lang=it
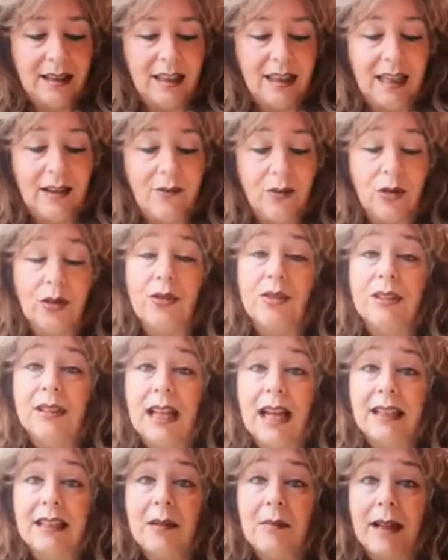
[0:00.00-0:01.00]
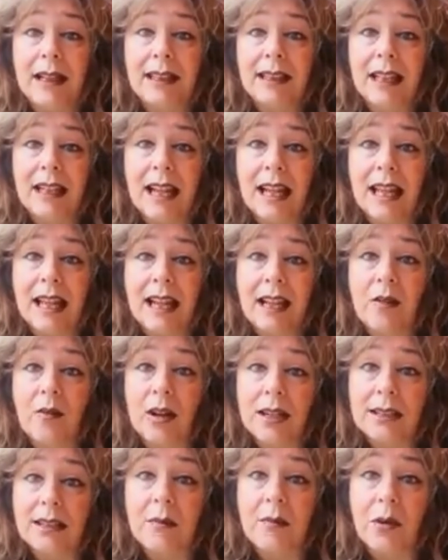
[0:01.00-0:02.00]
la volontà di mantenere
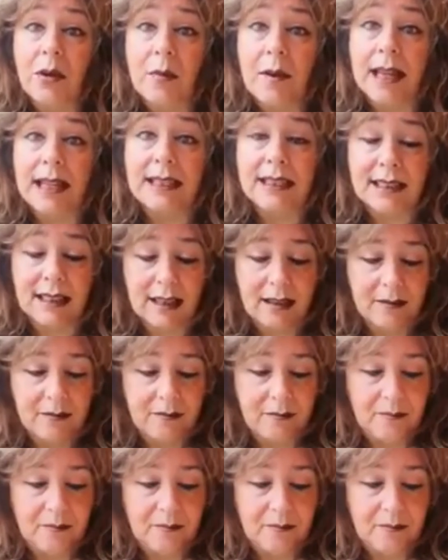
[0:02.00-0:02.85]
queste promesse.